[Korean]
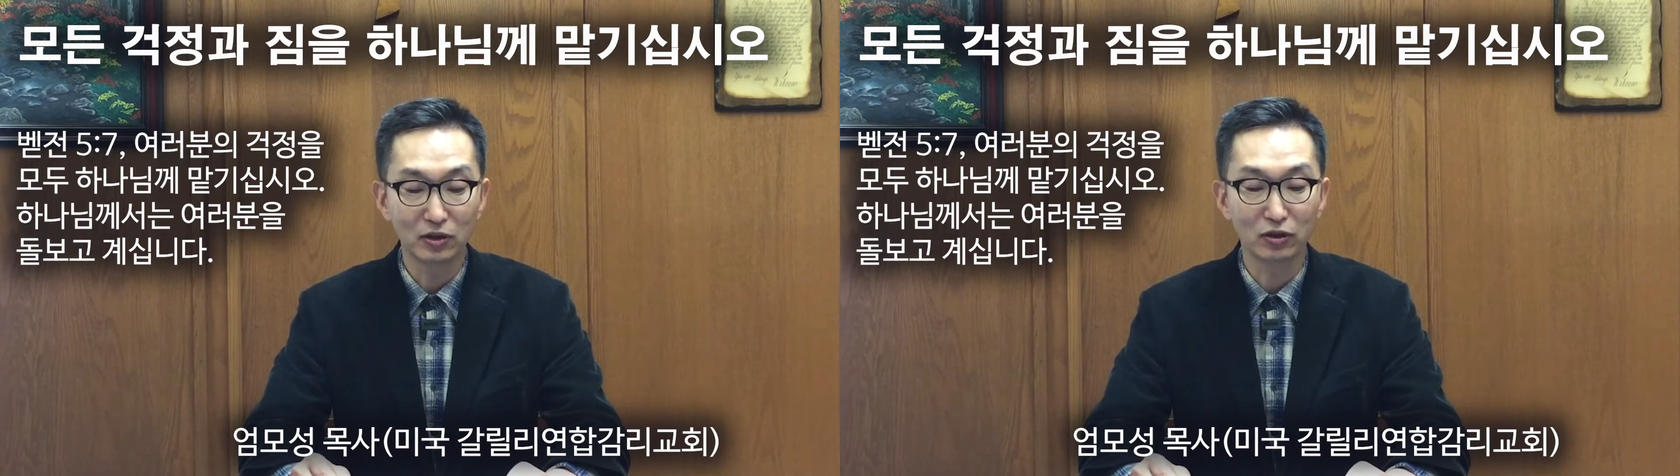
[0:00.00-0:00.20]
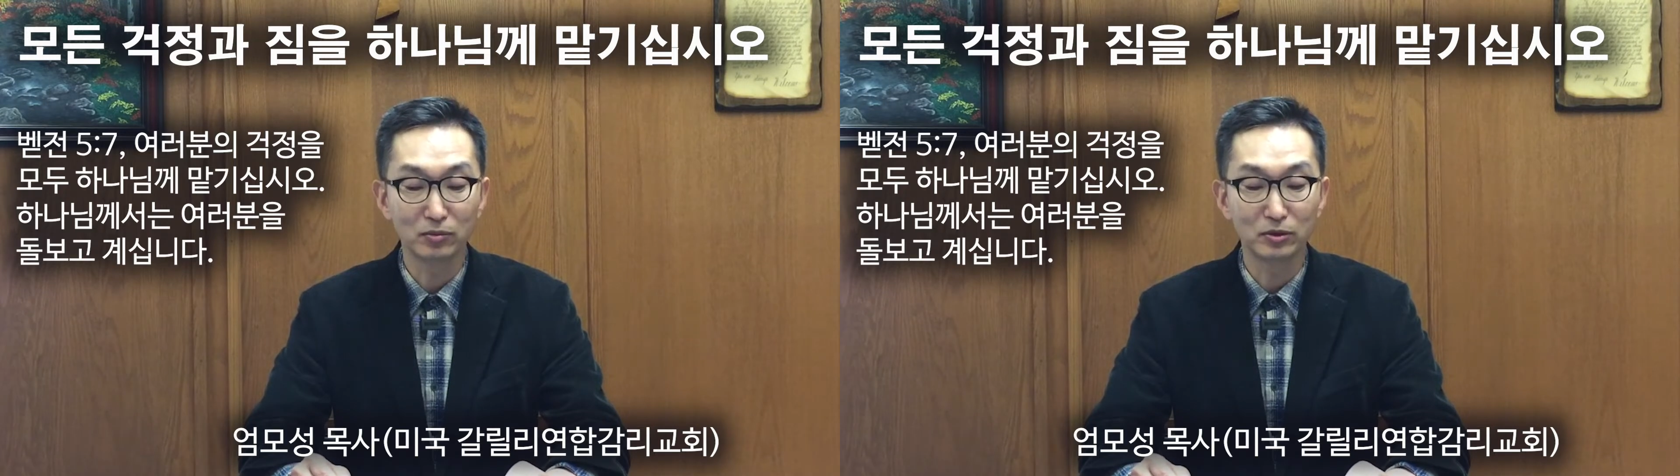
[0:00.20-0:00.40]

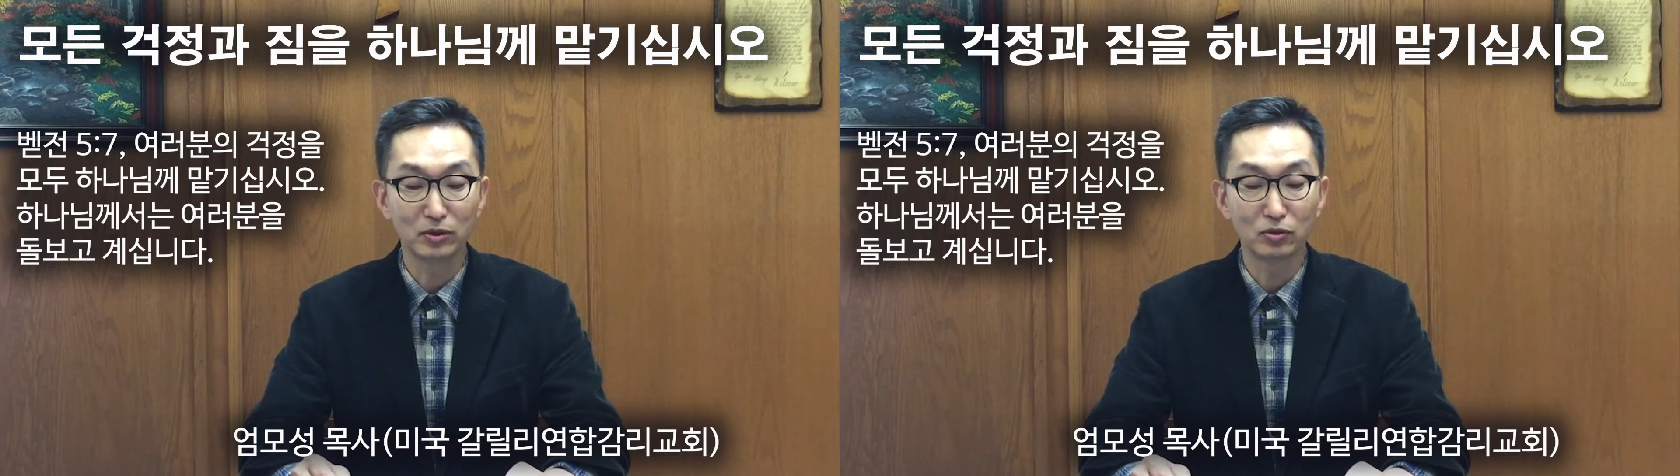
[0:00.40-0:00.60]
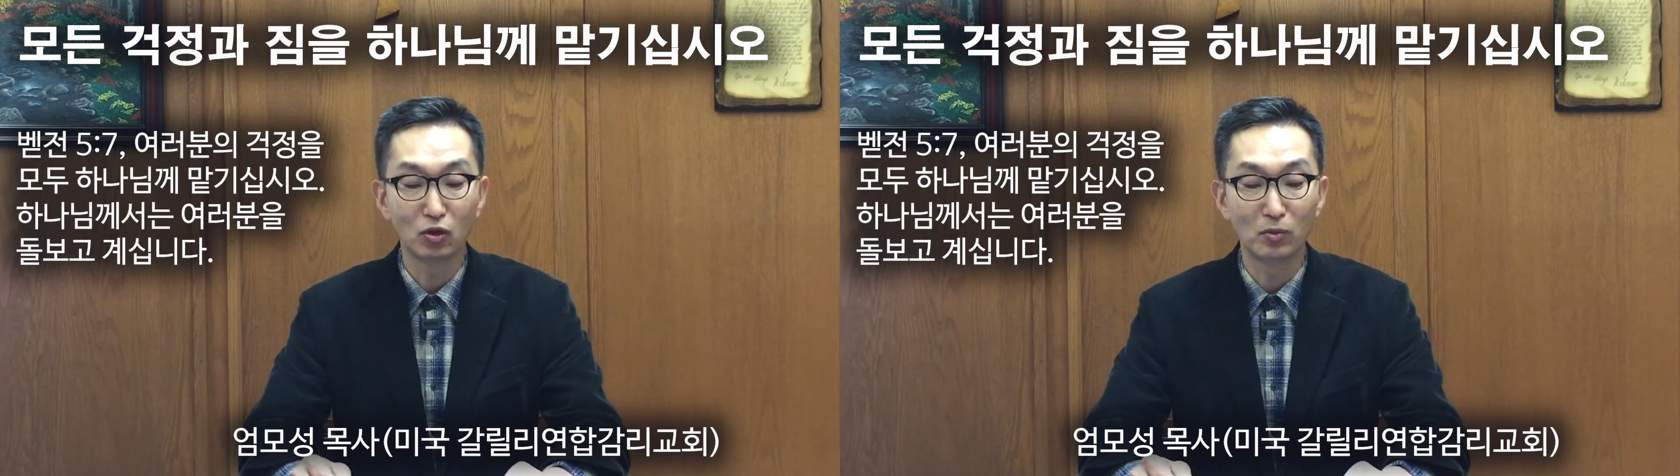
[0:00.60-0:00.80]

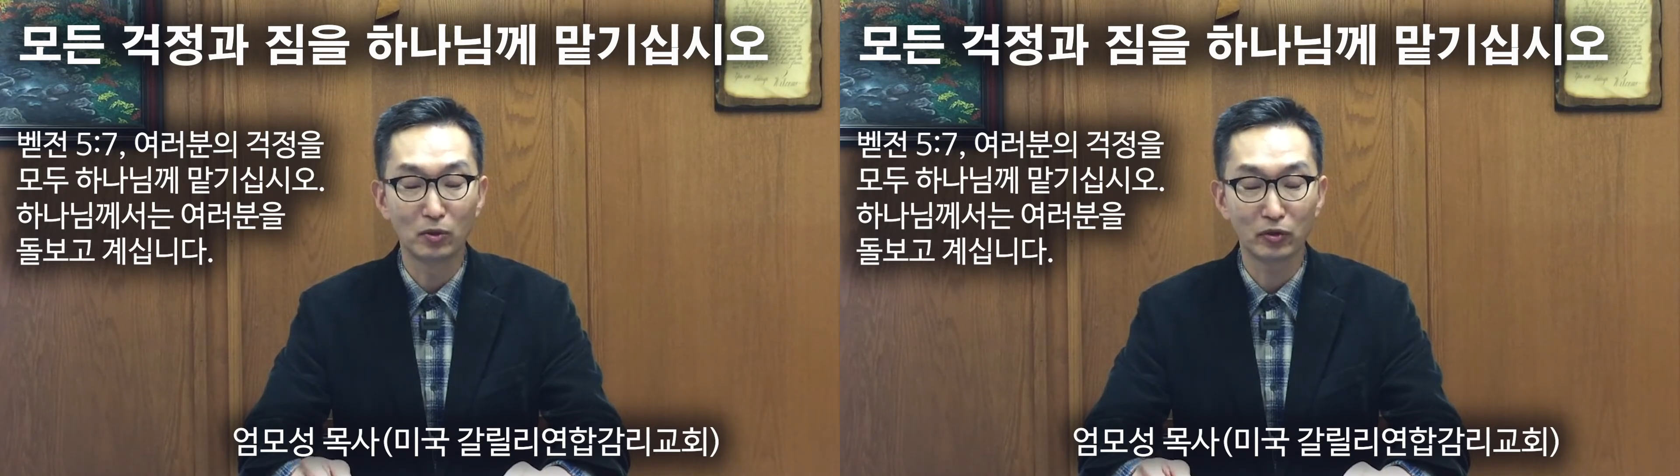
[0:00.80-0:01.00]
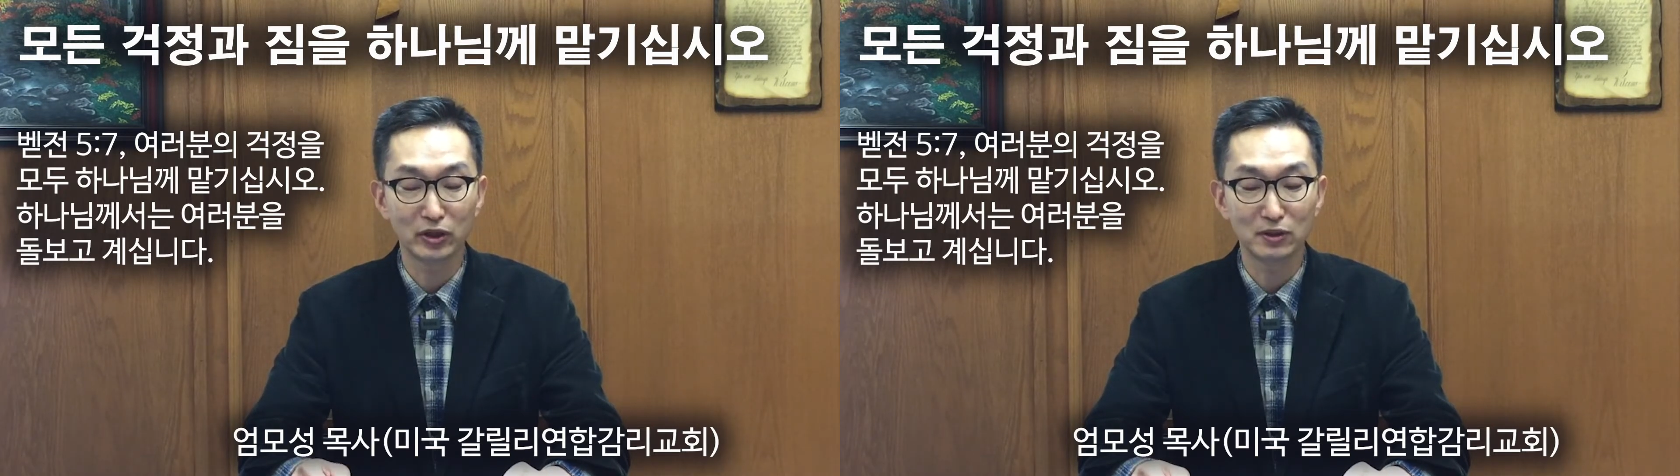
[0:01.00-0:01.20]
여러분을
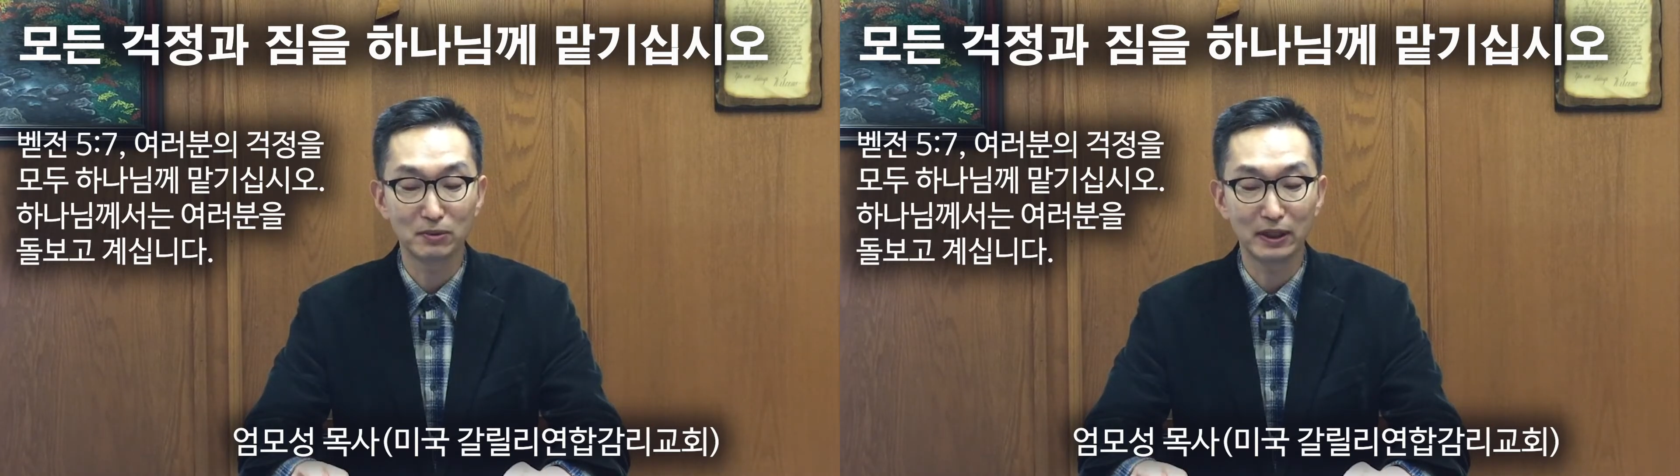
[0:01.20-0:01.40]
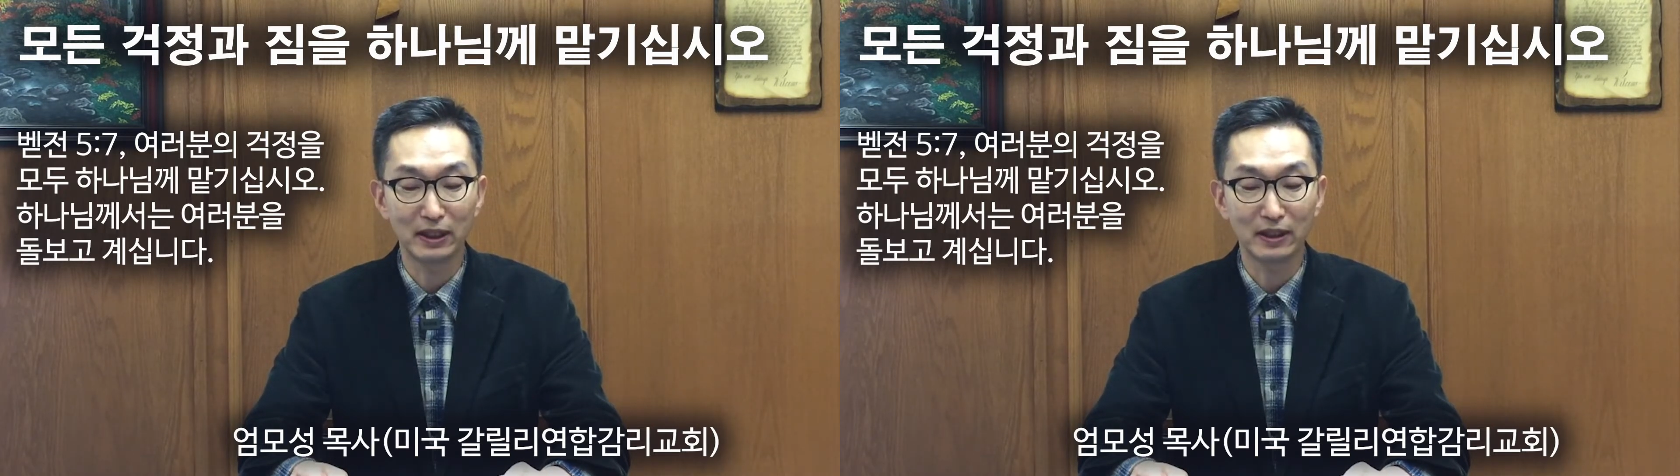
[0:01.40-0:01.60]
돌보고
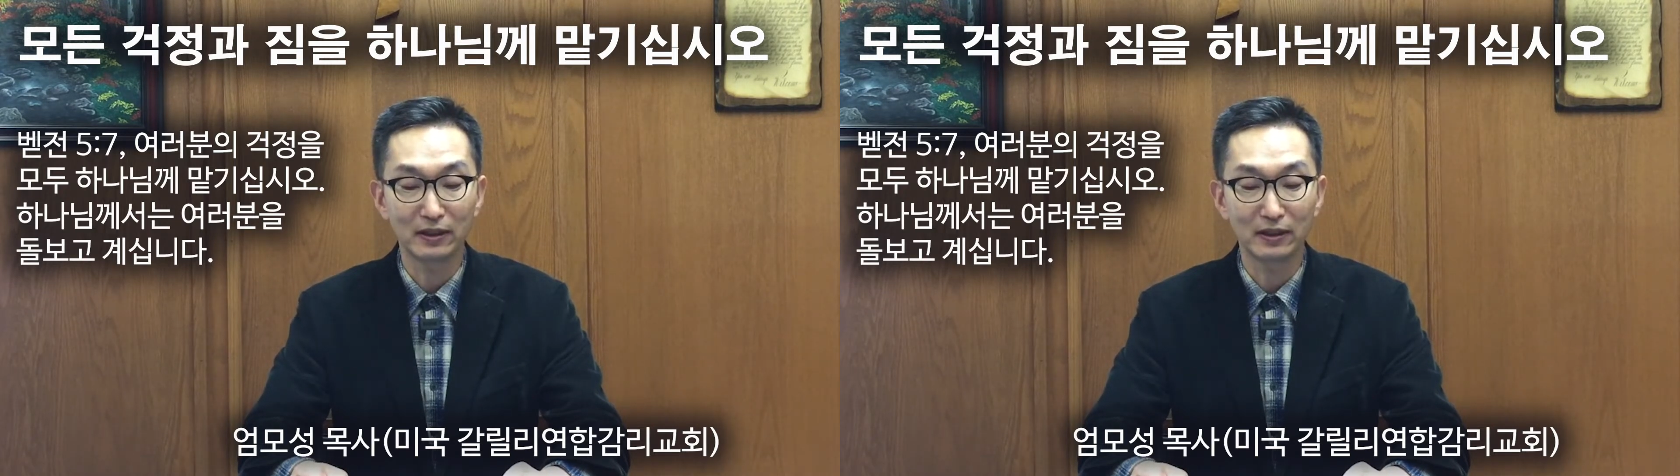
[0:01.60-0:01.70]
계십니다.